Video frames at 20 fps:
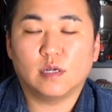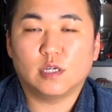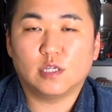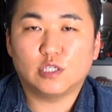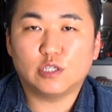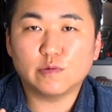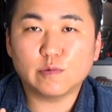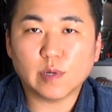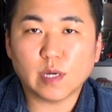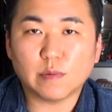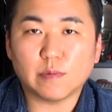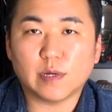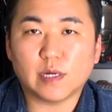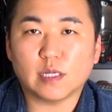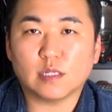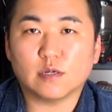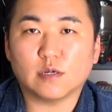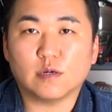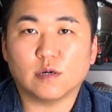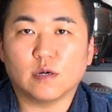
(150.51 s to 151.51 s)
쉽게
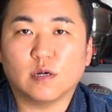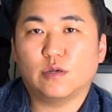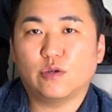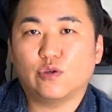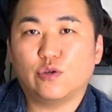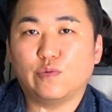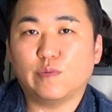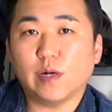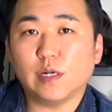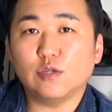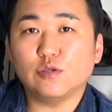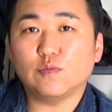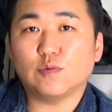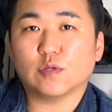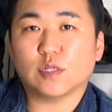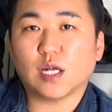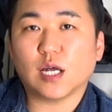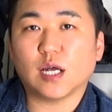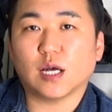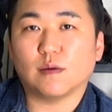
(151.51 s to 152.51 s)
말해서
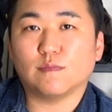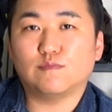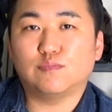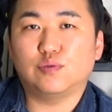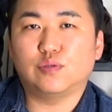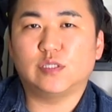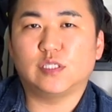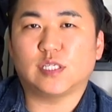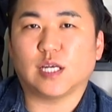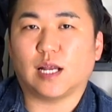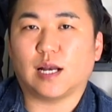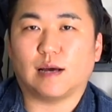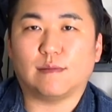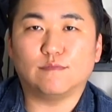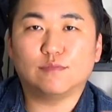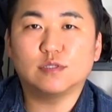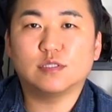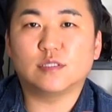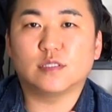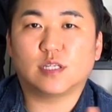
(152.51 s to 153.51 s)
휘발유보다 불이 잘 안
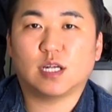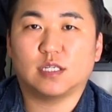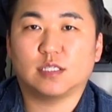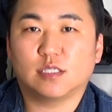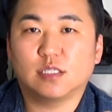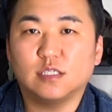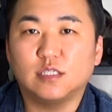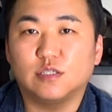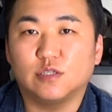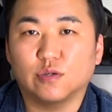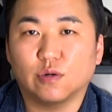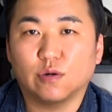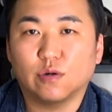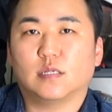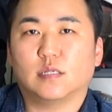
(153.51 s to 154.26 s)
붙는다는 뜻이죠